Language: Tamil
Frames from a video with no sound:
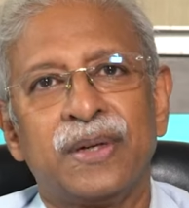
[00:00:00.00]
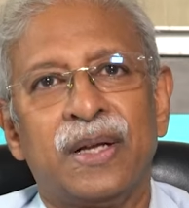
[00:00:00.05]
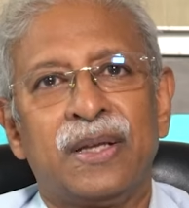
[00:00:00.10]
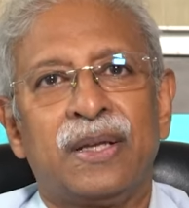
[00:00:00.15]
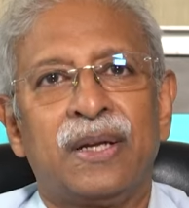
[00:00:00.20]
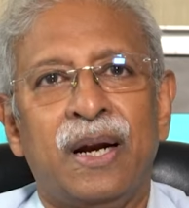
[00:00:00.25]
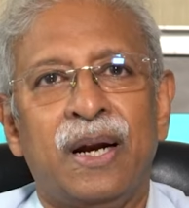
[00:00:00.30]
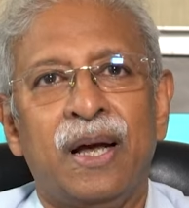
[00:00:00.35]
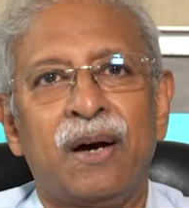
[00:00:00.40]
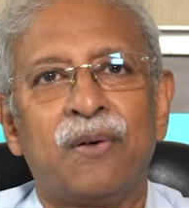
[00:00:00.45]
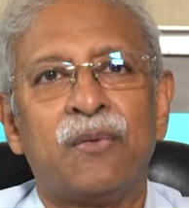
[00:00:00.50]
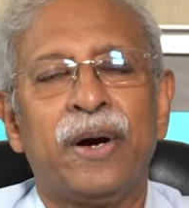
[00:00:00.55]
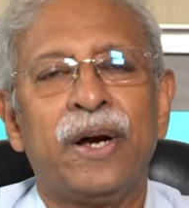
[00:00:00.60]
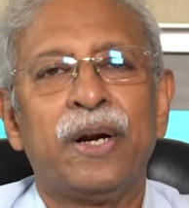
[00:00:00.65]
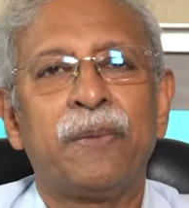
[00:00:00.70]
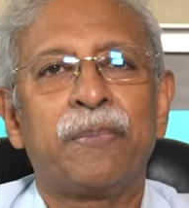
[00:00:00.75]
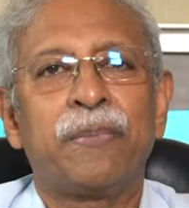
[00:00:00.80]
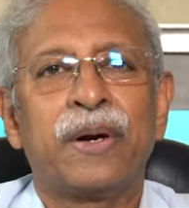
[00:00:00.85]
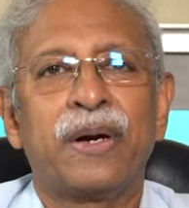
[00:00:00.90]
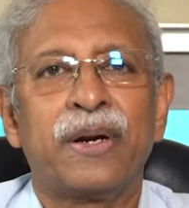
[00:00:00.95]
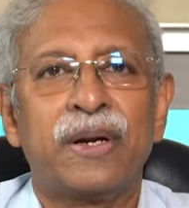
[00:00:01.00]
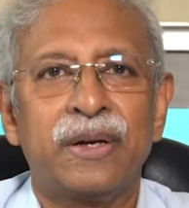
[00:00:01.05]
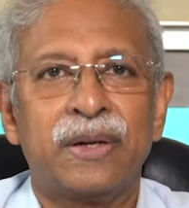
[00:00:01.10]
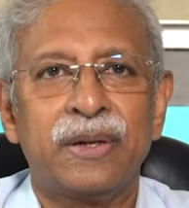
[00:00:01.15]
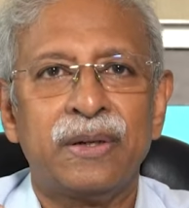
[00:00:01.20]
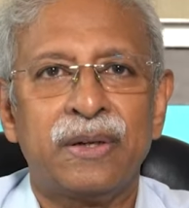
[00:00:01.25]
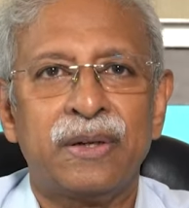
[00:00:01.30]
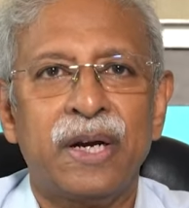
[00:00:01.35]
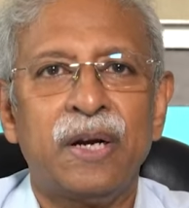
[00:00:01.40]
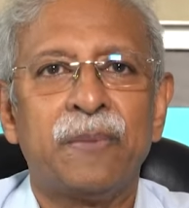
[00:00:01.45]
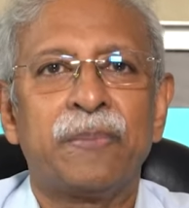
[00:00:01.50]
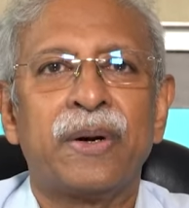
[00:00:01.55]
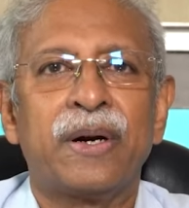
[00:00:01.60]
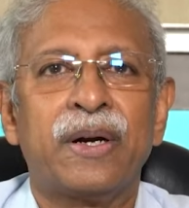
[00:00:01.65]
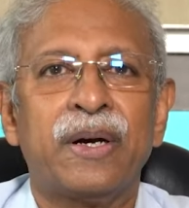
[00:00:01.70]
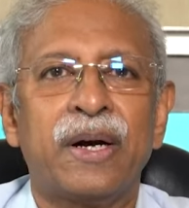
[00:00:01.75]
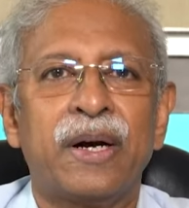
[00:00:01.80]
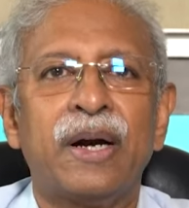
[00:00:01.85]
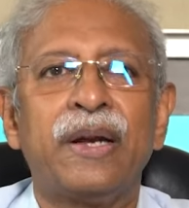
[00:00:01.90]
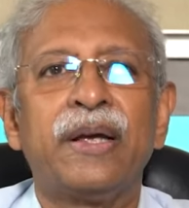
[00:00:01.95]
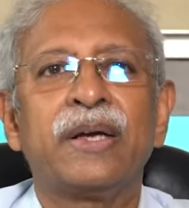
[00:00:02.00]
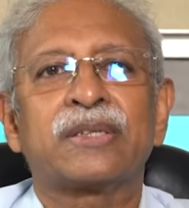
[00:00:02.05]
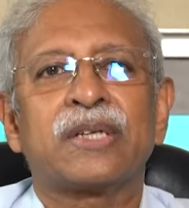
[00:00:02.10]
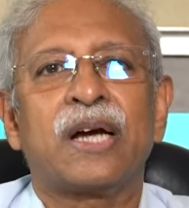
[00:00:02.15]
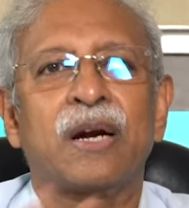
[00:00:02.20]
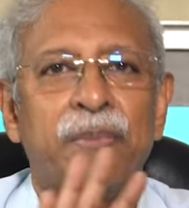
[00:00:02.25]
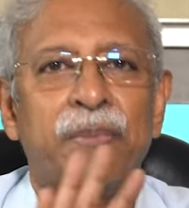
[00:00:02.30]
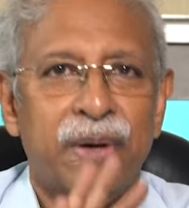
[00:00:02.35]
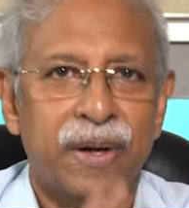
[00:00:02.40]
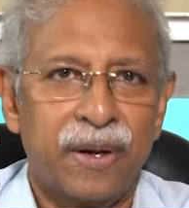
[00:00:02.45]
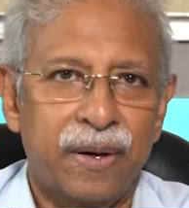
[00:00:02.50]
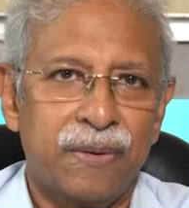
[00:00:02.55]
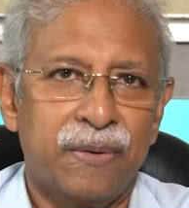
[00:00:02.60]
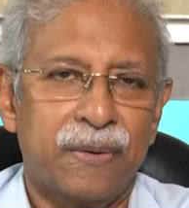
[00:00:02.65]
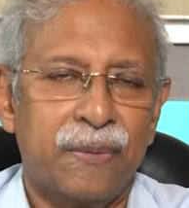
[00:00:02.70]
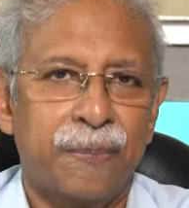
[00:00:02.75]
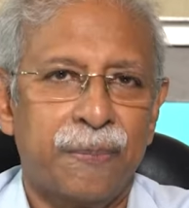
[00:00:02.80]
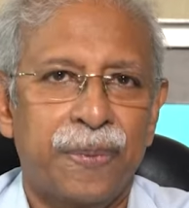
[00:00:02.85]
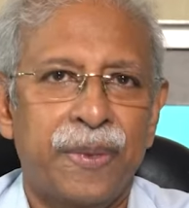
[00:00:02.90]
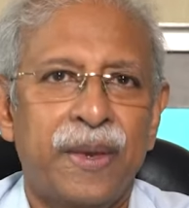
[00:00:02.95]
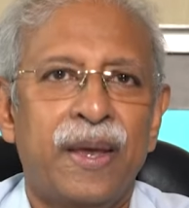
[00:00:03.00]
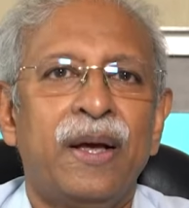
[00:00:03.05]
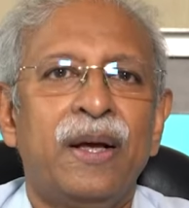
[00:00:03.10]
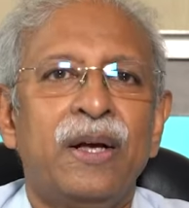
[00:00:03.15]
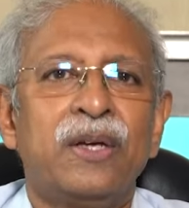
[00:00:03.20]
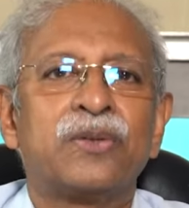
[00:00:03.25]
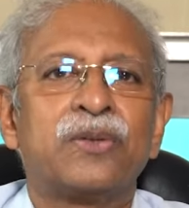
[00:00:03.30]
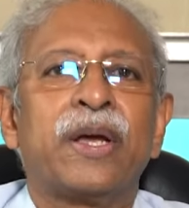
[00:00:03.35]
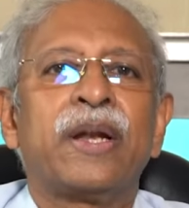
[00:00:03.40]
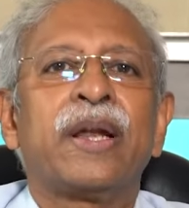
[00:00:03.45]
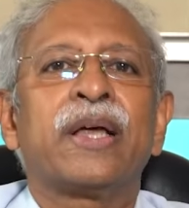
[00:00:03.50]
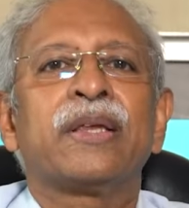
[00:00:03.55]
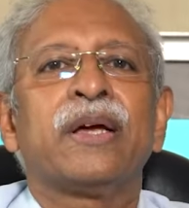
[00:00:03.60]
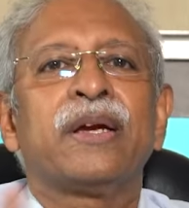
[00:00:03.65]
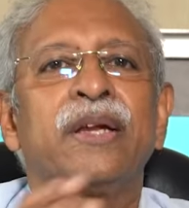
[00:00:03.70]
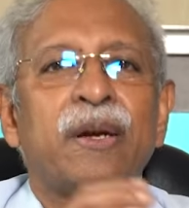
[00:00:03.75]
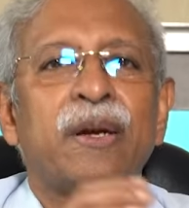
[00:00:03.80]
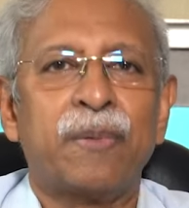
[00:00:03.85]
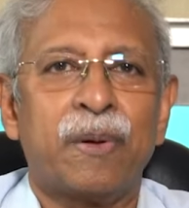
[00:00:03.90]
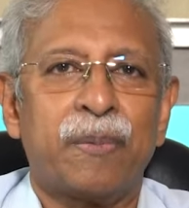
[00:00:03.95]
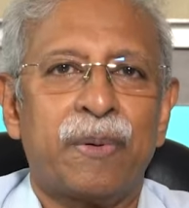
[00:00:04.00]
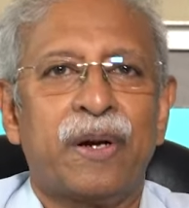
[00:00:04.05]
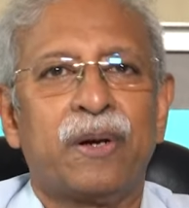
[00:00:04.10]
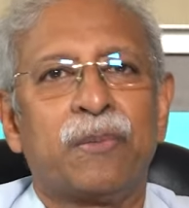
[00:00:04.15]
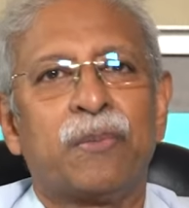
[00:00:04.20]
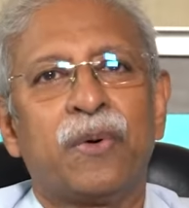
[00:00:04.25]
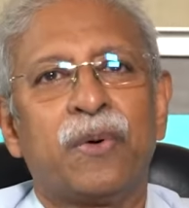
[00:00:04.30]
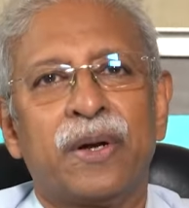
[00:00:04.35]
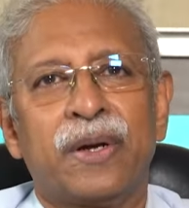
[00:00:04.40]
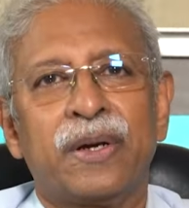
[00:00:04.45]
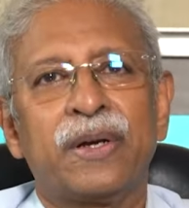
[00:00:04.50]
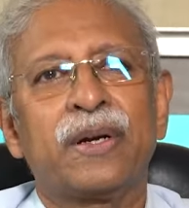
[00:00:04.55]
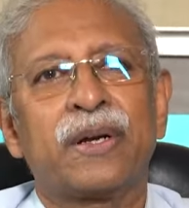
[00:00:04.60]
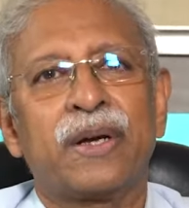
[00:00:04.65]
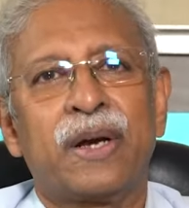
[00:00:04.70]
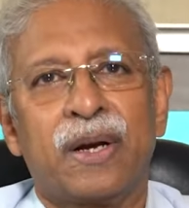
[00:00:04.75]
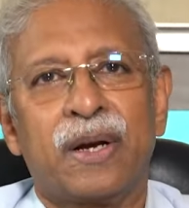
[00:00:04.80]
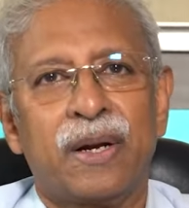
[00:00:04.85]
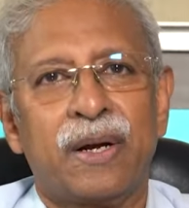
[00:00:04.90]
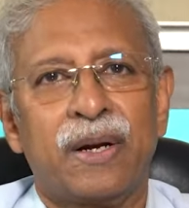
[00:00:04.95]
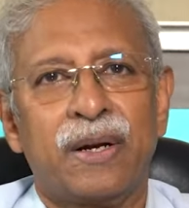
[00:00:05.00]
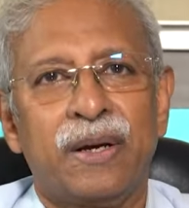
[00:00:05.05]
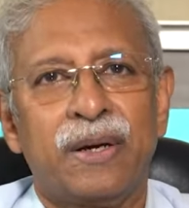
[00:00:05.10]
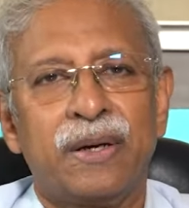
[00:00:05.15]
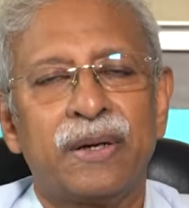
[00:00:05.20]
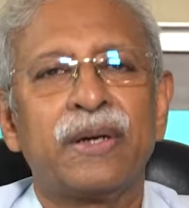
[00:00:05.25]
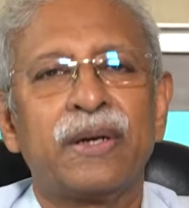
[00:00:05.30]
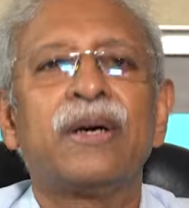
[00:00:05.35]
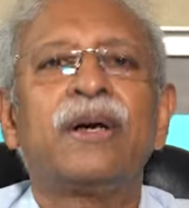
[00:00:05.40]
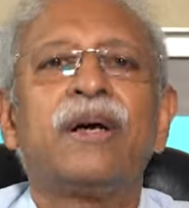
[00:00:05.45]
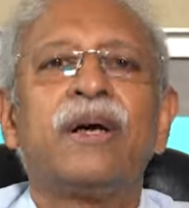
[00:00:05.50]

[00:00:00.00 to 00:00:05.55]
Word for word: அதனால் அவாய்ட் பண்ணிட்டு ட்ரீட்மெண்ட்டை ஏர்லியாக ஸ்டார்ட் பண்ணிடணும் ஸோ என்ன தான் ட்ரீட்மெண்ட் பண்ண போகிறீங்கன்னு கேட்கலாம் நீங்கள்